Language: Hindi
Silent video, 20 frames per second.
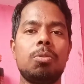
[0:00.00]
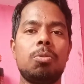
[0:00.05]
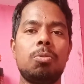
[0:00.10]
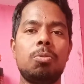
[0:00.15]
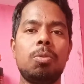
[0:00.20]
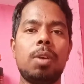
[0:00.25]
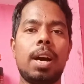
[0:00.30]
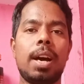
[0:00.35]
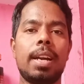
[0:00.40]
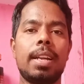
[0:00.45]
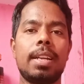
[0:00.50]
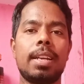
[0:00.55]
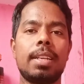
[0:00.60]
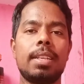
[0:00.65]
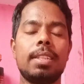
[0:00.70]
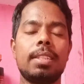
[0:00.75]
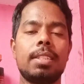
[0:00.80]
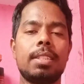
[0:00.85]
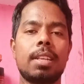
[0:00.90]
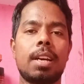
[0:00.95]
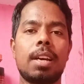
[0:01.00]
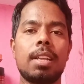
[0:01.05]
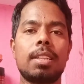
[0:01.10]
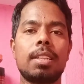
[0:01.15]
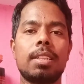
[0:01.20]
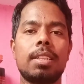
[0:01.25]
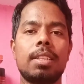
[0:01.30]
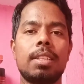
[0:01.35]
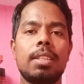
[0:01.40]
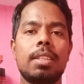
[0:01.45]
हुआ है यानी सात
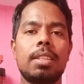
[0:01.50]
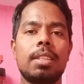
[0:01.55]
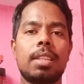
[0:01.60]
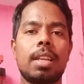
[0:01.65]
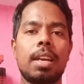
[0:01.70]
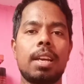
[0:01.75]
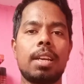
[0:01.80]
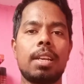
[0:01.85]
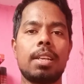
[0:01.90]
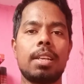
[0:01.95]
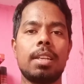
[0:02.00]
दिन तक